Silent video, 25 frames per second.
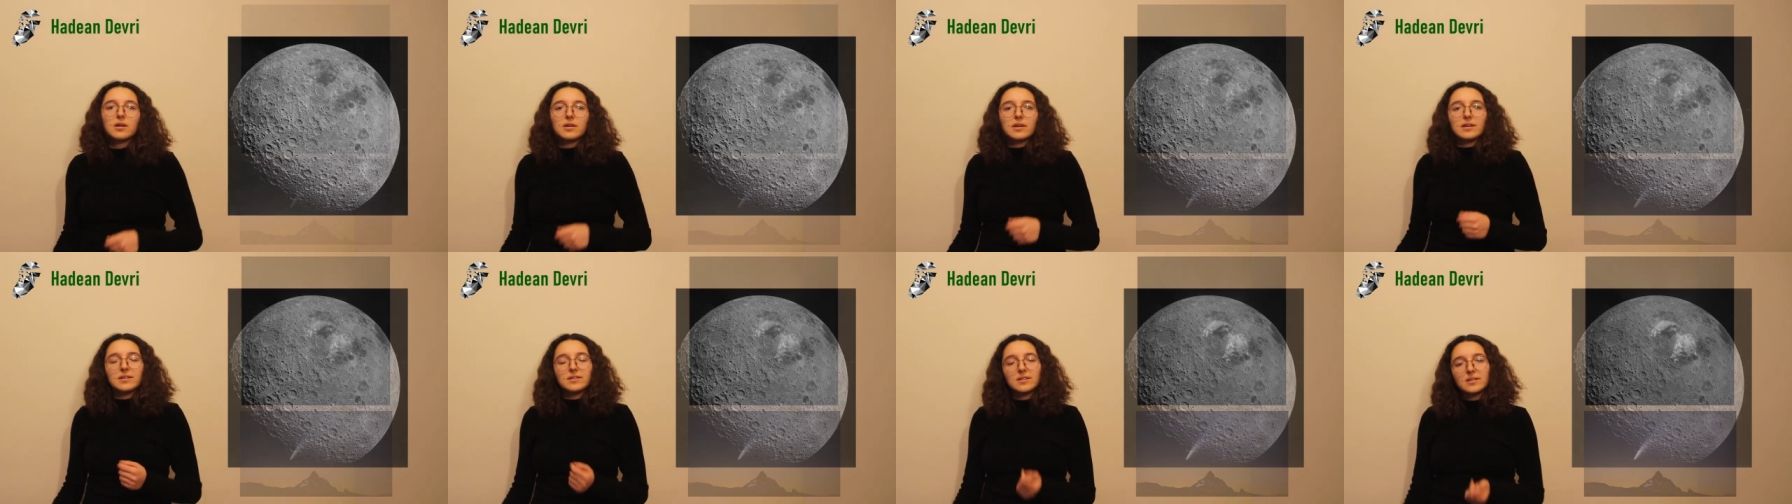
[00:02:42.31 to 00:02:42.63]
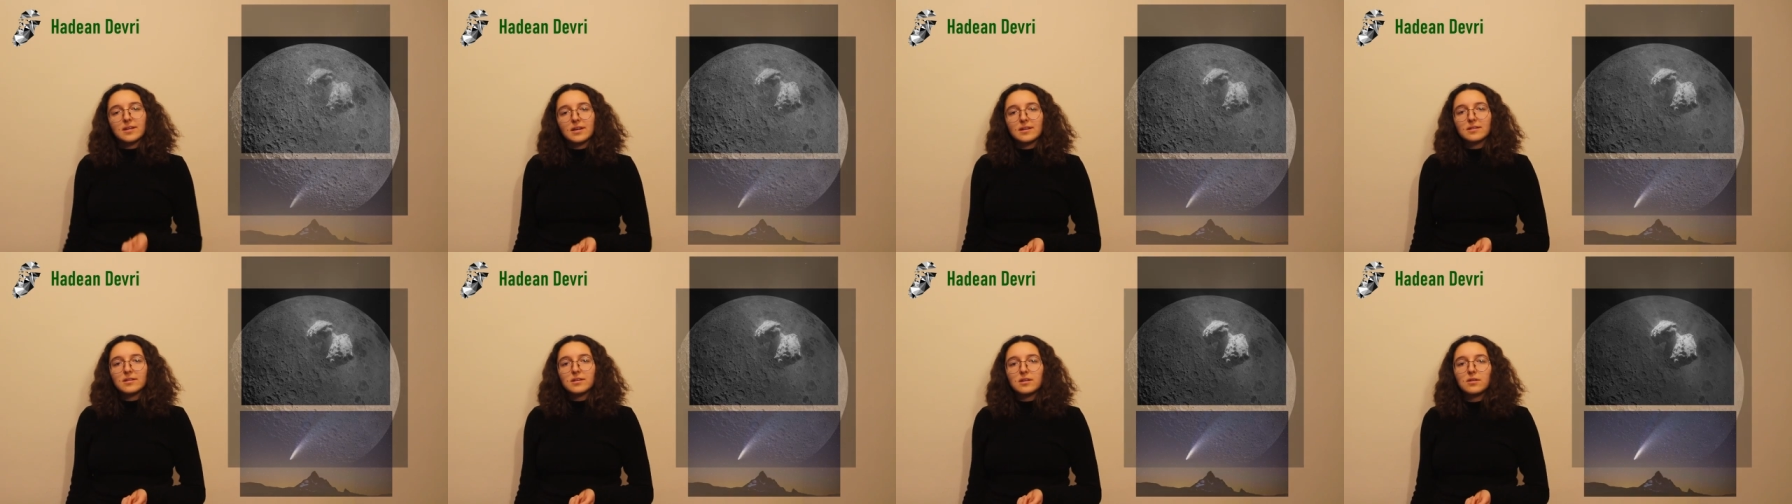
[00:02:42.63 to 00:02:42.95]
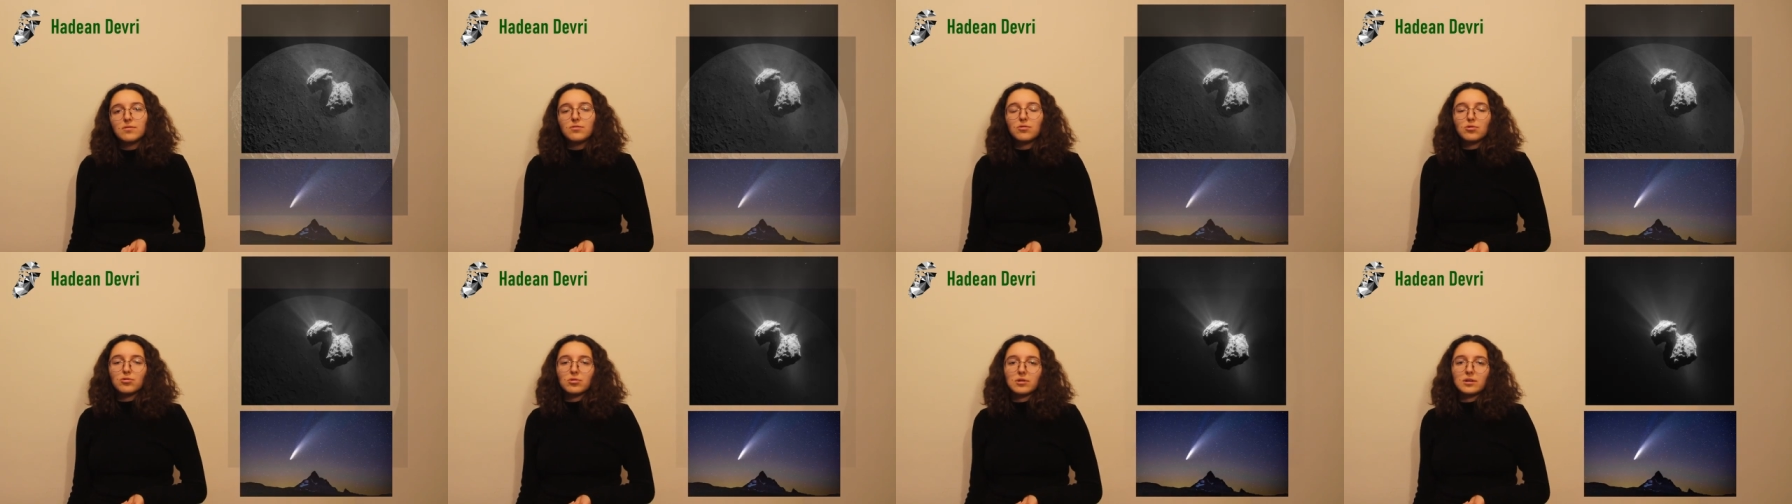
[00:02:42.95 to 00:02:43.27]

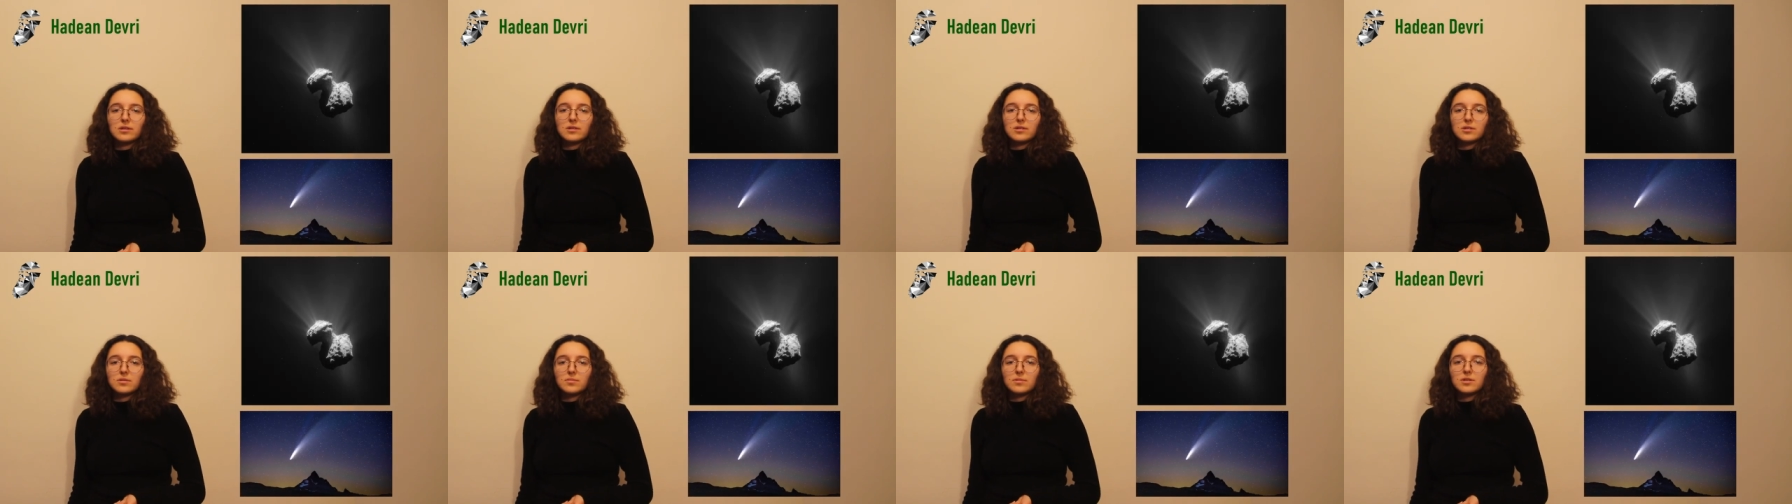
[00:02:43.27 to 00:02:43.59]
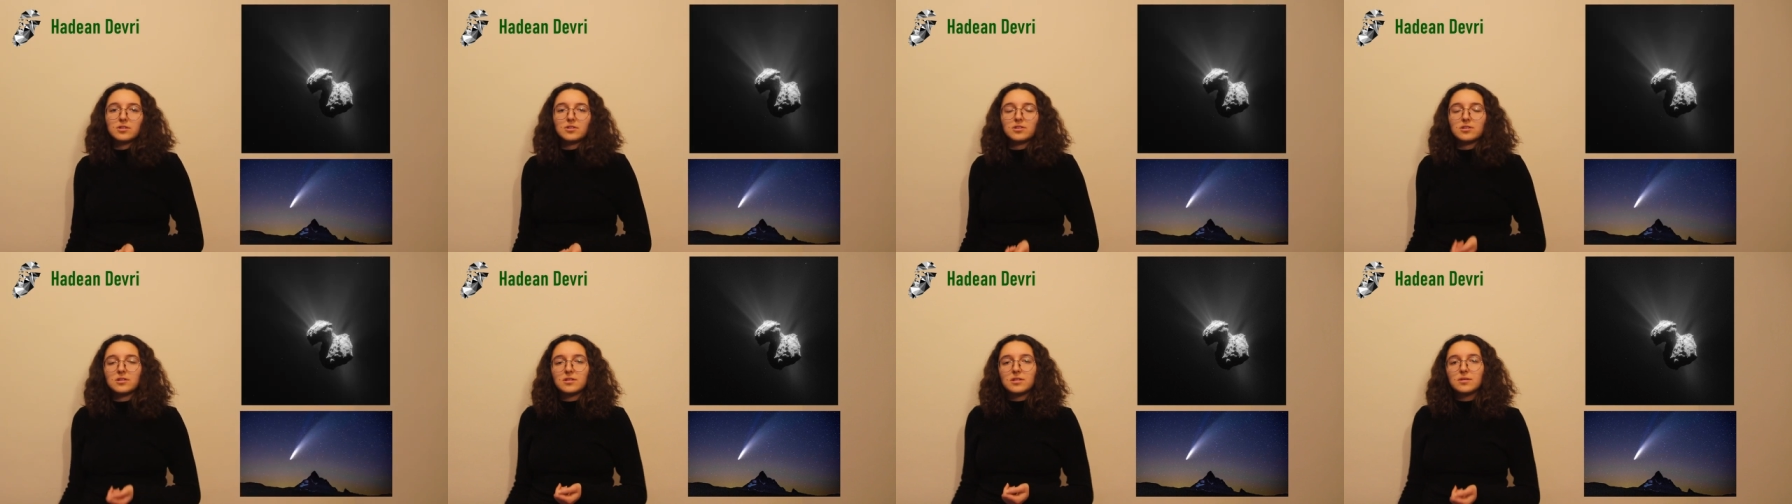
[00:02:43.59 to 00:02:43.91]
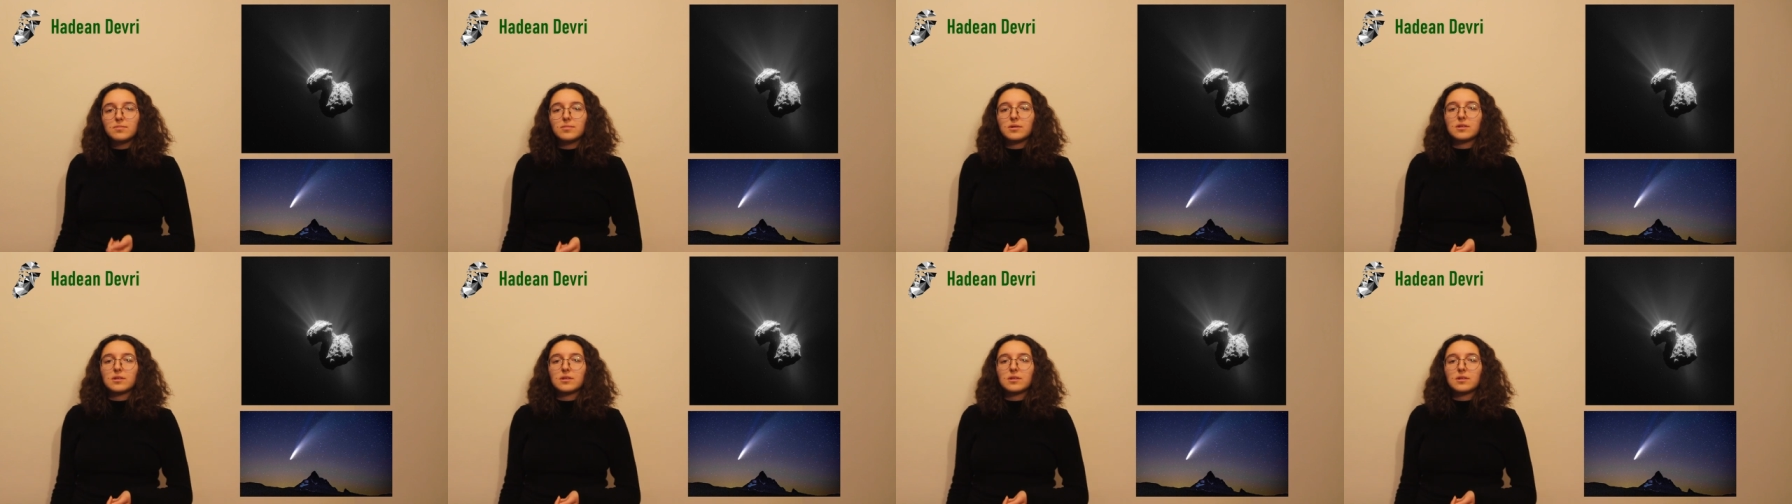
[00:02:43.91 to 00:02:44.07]
Gezegendeki volkanizma ciddi